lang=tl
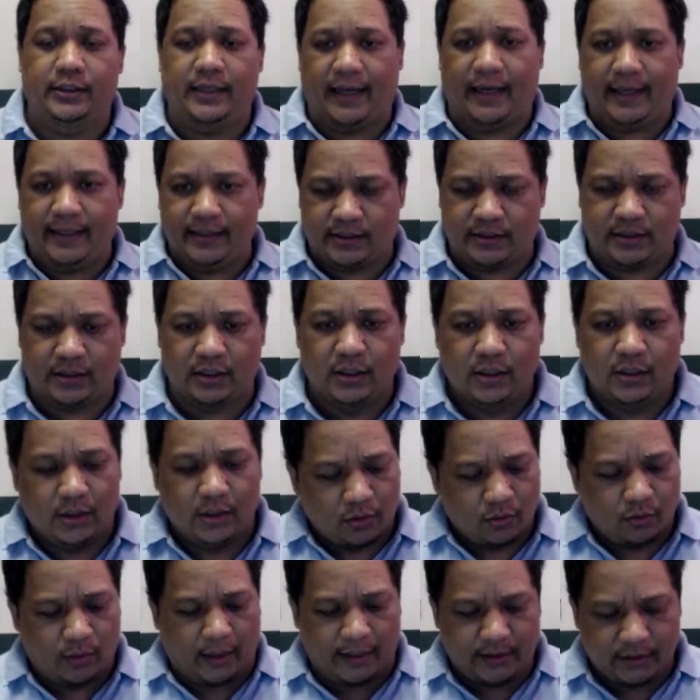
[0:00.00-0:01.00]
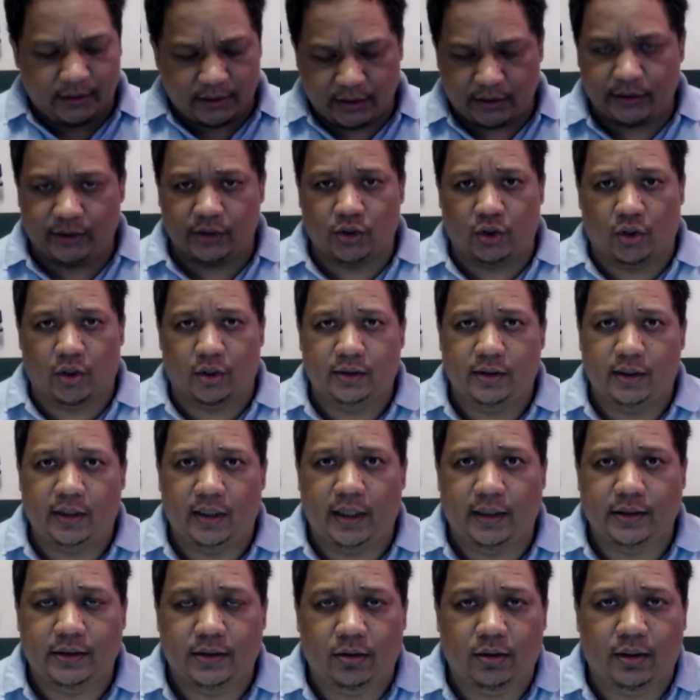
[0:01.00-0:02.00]
Guys, kung ICT
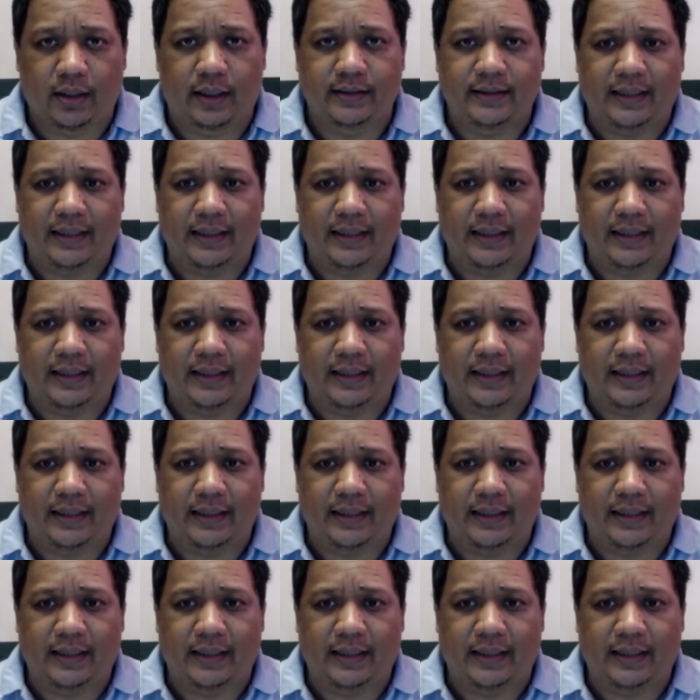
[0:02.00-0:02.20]
coordinator ka,